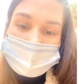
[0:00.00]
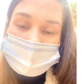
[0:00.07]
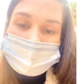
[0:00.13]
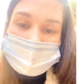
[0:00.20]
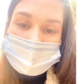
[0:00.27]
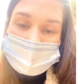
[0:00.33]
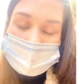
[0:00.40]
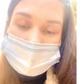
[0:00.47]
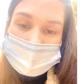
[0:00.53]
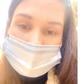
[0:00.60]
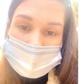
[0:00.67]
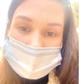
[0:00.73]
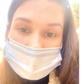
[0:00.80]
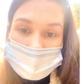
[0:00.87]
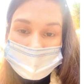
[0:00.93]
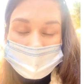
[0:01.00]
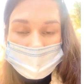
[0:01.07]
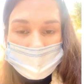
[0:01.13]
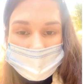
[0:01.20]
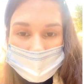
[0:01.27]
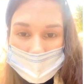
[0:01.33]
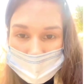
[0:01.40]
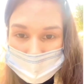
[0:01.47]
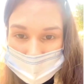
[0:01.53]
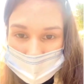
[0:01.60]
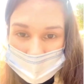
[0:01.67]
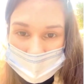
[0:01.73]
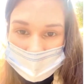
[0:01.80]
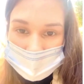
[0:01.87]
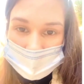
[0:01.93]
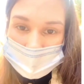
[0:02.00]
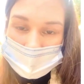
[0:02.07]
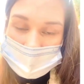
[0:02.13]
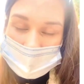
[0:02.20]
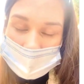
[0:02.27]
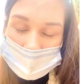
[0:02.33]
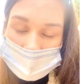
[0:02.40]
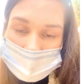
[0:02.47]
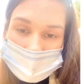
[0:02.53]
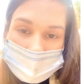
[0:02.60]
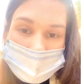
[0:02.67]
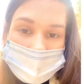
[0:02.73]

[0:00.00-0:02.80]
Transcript: अभी हम आए हैं कॉफ़ी पीने और कुछ खाने